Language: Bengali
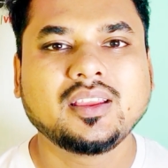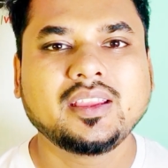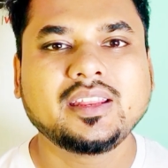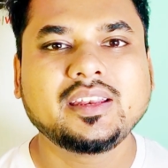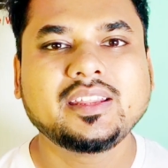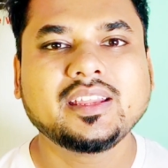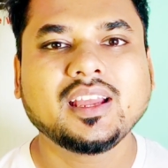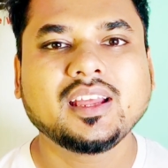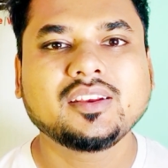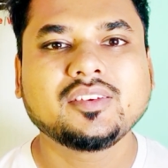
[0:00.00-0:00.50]

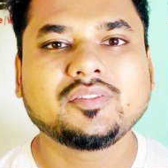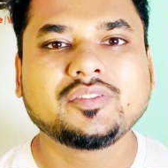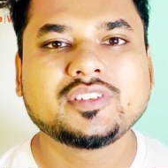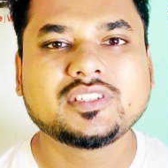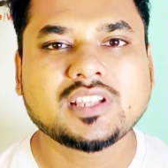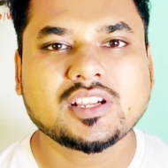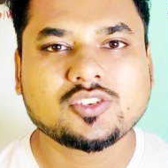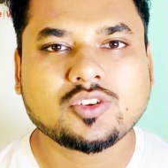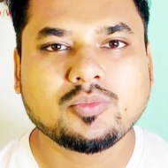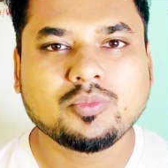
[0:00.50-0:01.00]
ইন্ডিয়ান
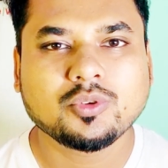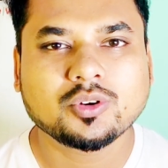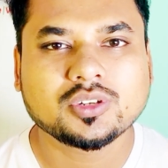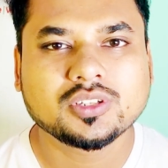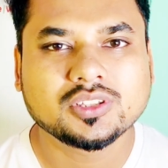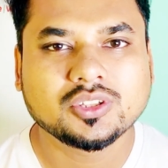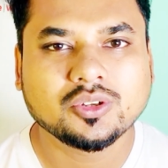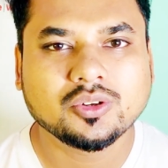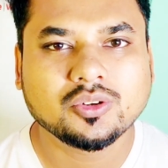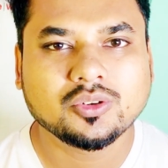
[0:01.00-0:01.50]
ভিসা
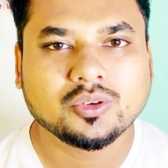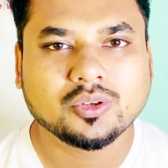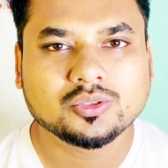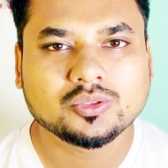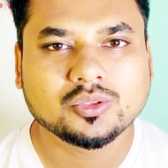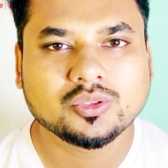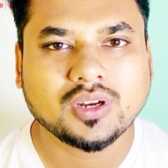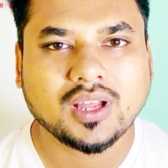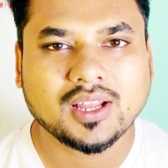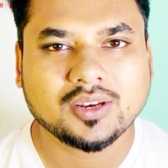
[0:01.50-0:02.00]
সম্পর্কিত
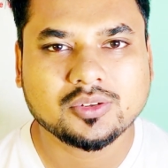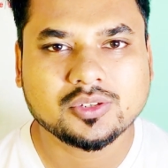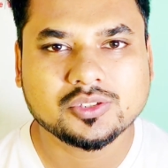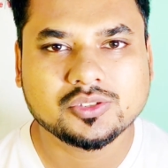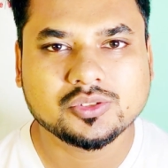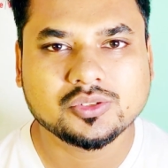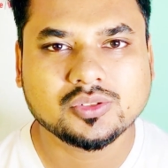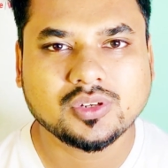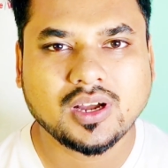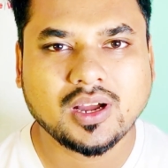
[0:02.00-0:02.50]
নতুন আরও
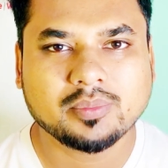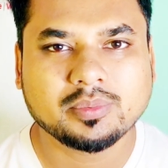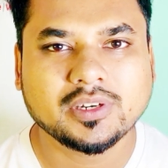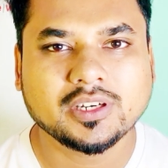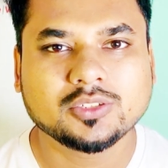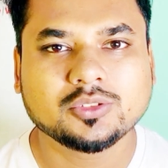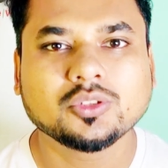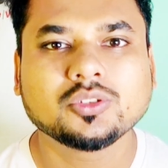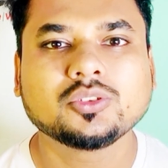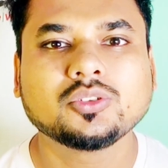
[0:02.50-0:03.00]
কিছু
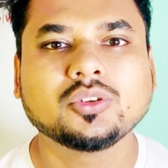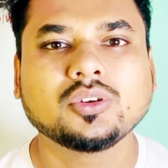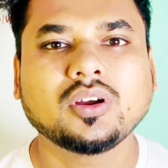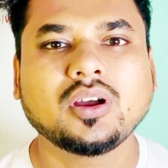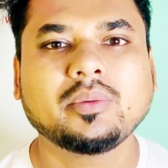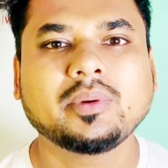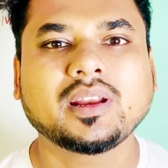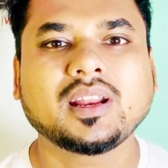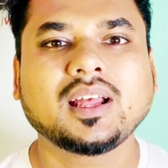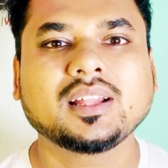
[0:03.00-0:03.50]
আপডেট তথ্য
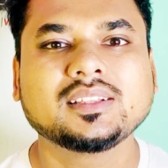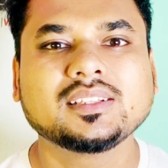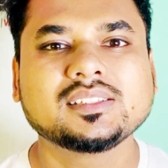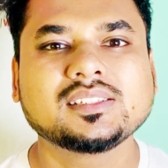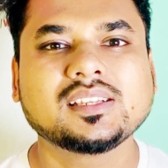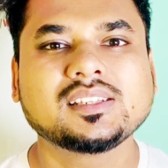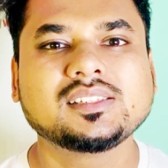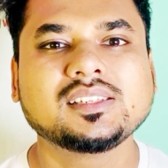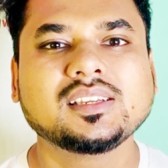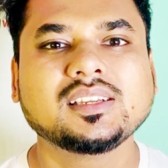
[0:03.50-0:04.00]
আমার হাতে
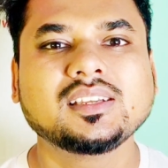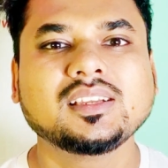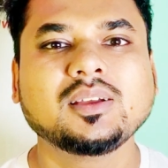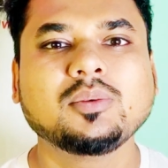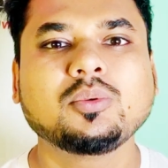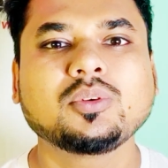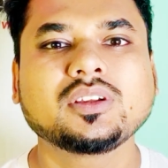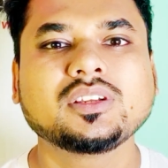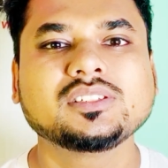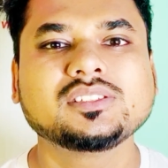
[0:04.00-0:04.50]
এসেছে
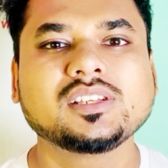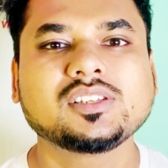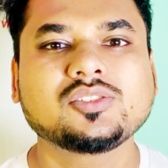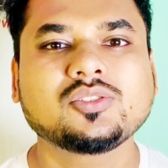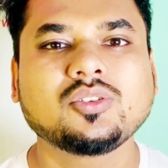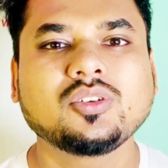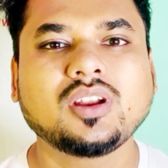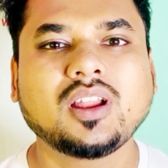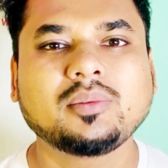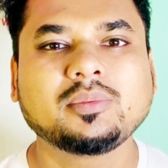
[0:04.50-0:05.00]
এবং কি সে
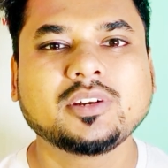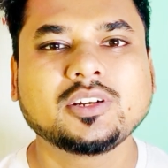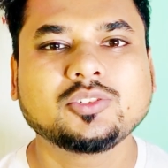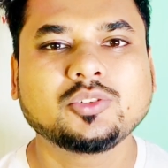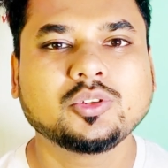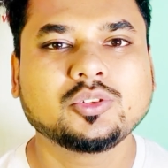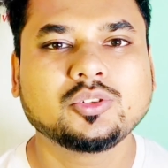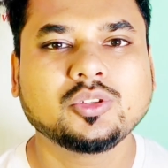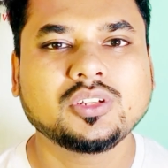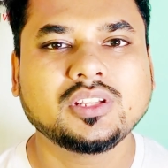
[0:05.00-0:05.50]
সকল আপডেট
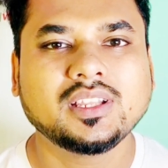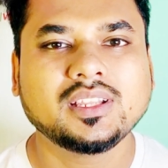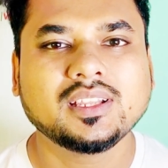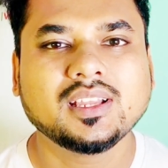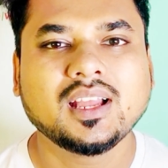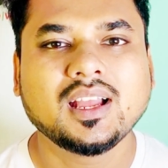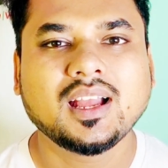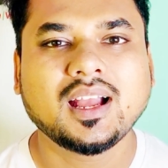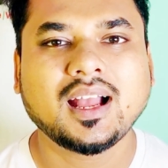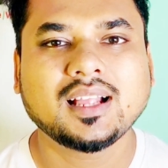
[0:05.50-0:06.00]
তথ্য নিয়ে
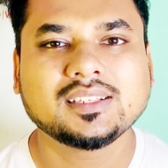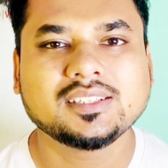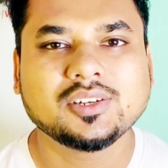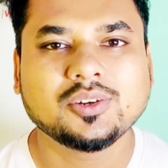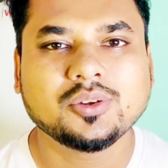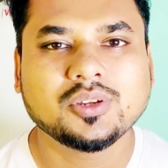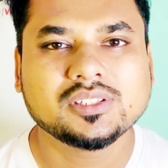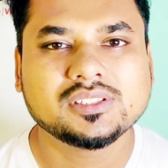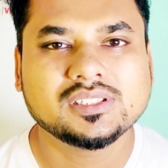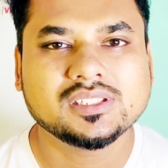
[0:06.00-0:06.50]
হাজির
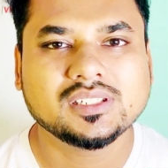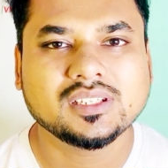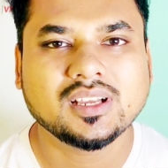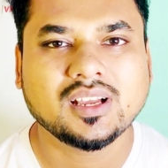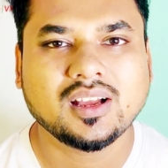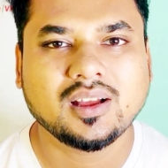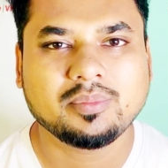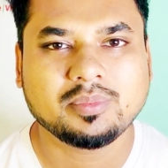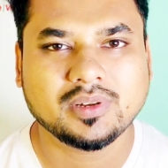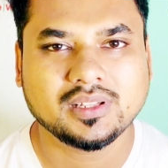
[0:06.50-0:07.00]
হয়েছি
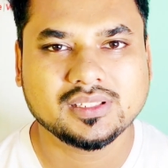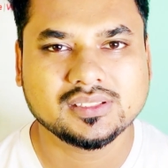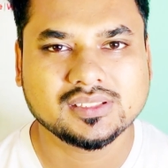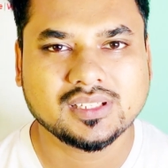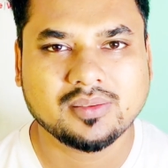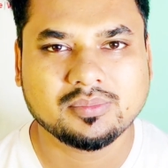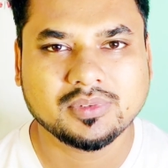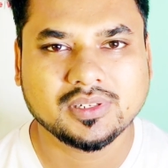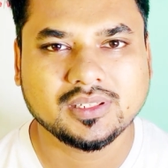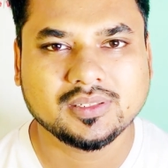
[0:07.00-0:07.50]
আপনাদের
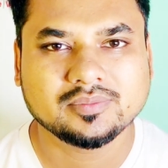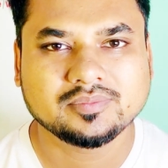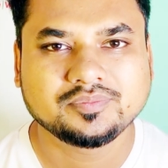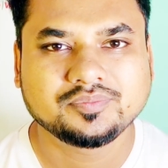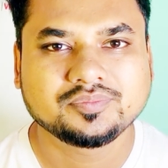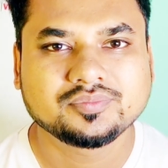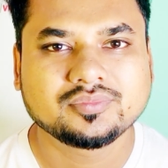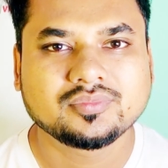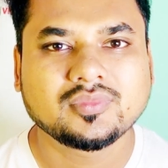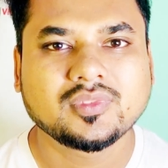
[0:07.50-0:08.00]
সামনে
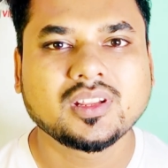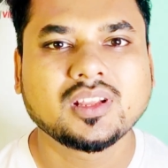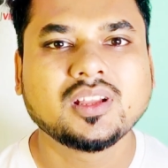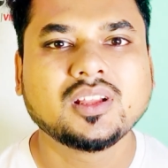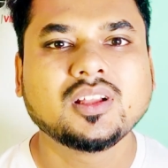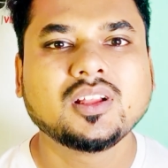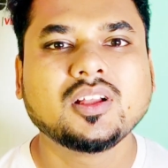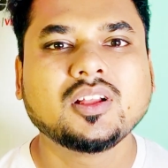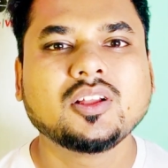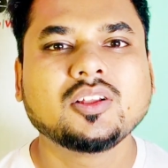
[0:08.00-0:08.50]

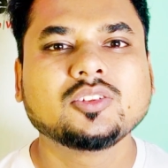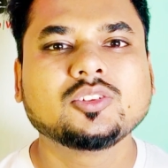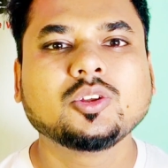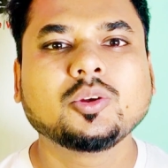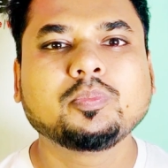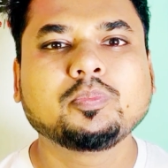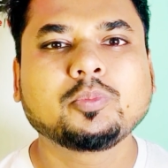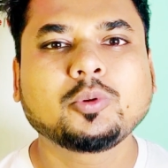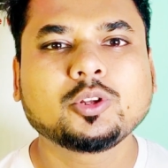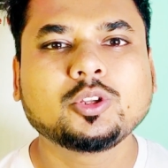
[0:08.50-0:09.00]
তো
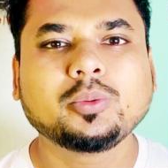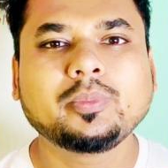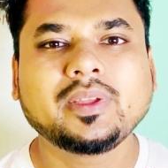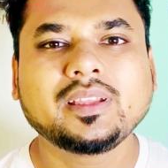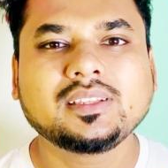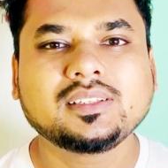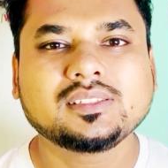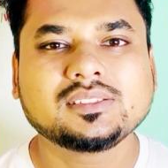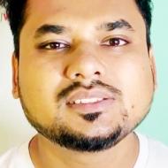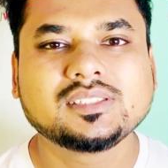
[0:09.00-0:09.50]

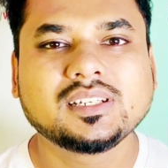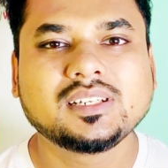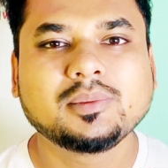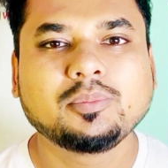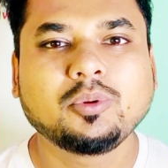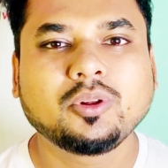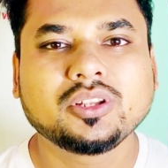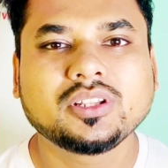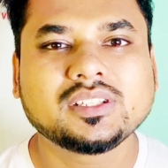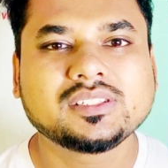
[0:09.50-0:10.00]
প্রথমেই যেটি
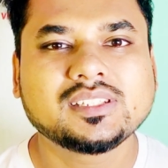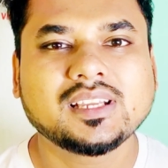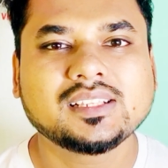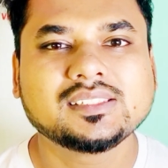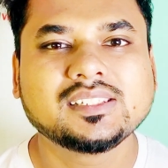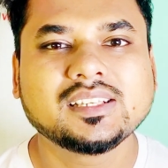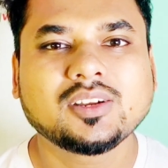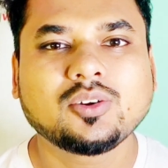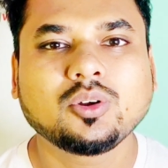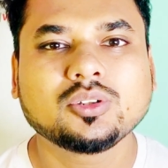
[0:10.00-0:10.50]
বলতে চাই
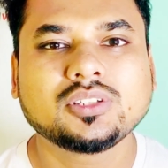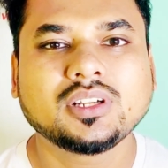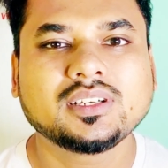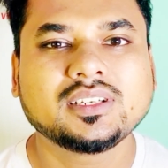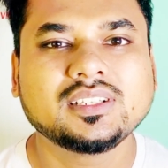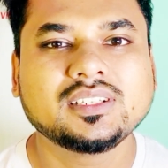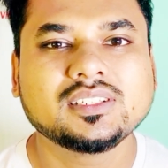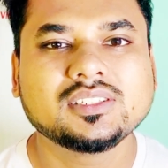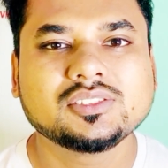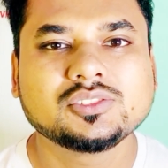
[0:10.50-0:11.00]
যে
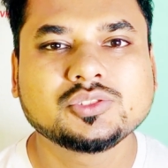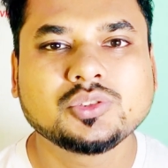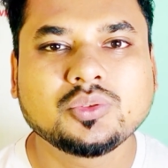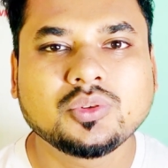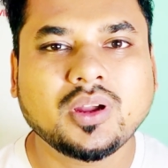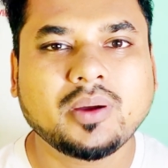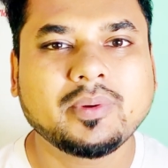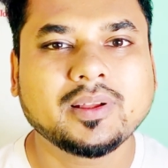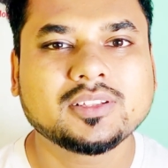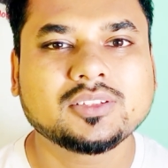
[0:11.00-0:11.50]
কথাটি
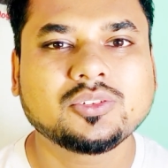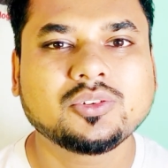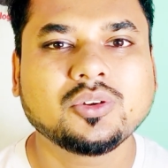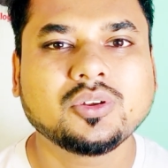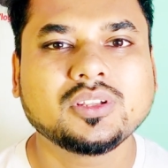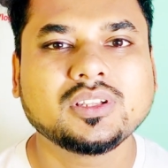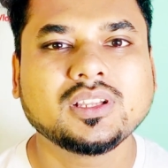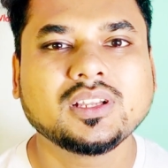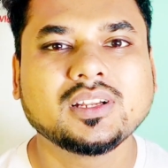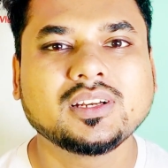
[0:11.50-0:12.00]
শূন্যমাত্রই
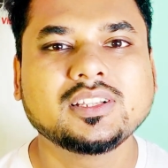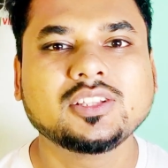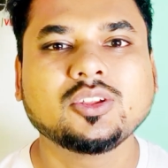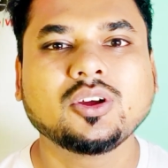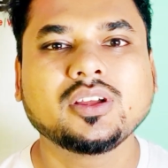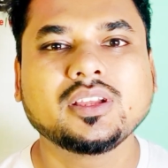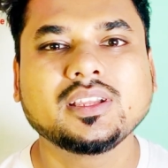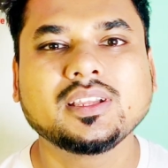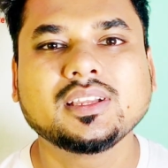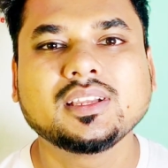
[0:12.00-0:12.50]
মাত্রই
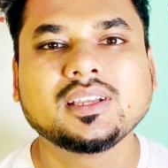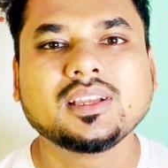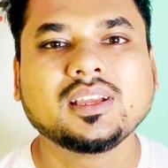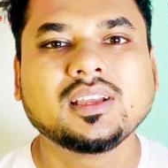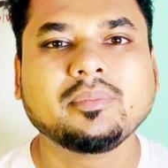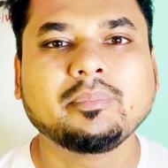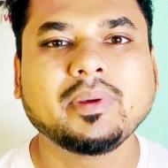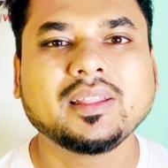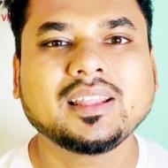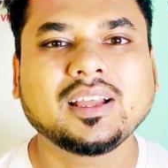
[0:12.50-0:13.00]
হৃদয়ে
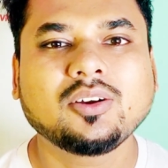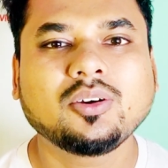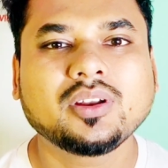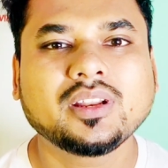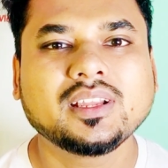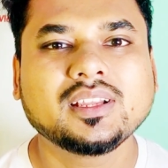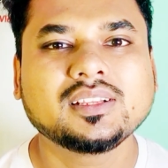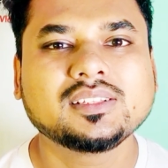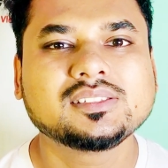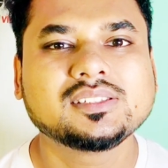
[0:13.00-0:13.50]
ব্যথা
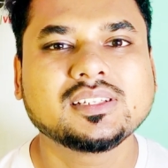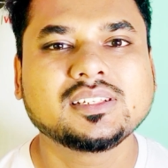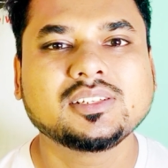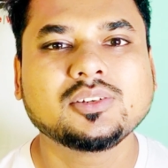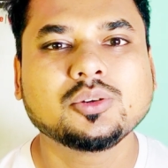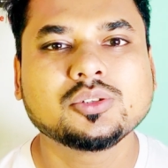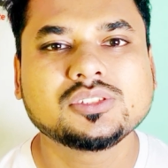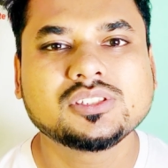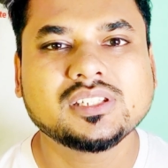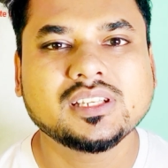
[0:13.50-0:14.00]
করে সেটি
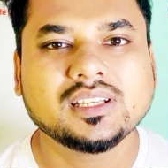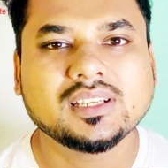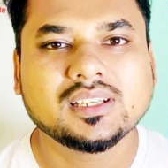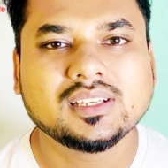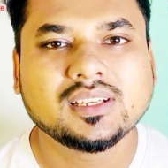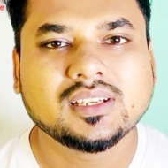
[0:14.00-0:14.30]
হচ্ছে